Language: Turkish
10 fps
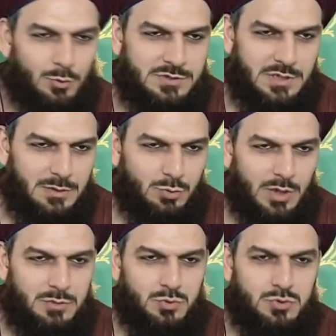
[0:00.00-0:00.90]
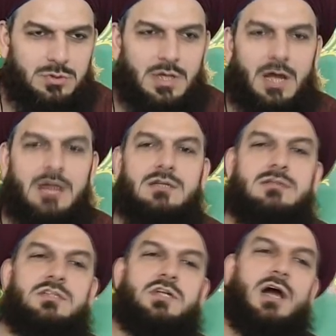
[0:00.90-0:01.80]
o sene doğan çocuklar
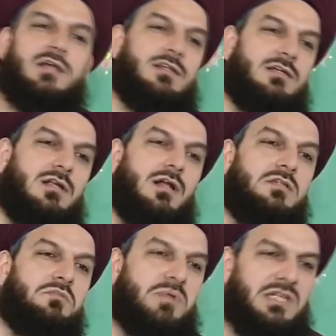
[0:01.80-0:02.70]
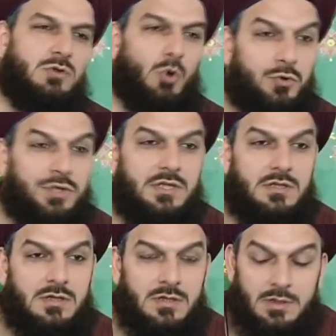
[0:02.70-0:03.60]
hakkında kahinlerinden aldığı bilgi oydu.
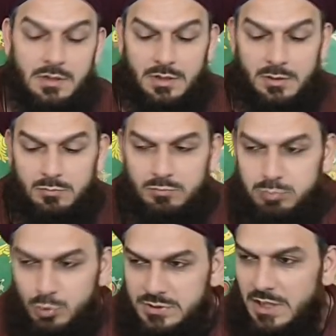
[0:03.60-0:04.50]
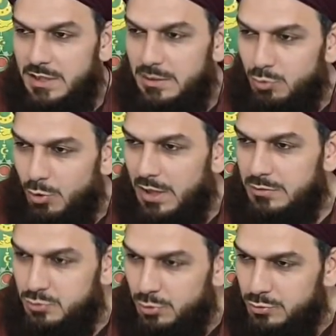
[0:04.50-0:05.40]
Bu sene
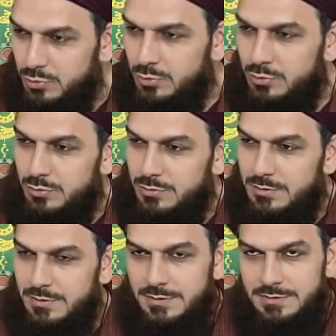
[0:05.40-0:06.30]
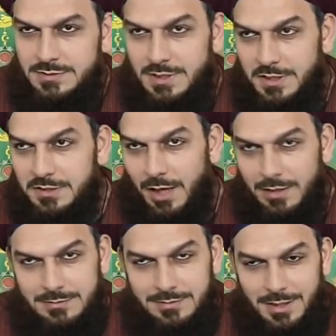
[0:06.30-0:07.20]
doğan çocuk seni
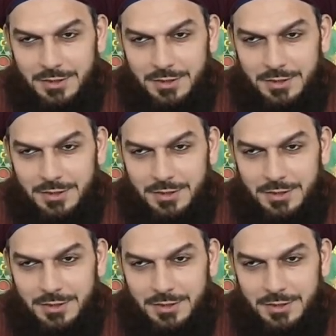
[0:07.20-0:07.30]
tahtından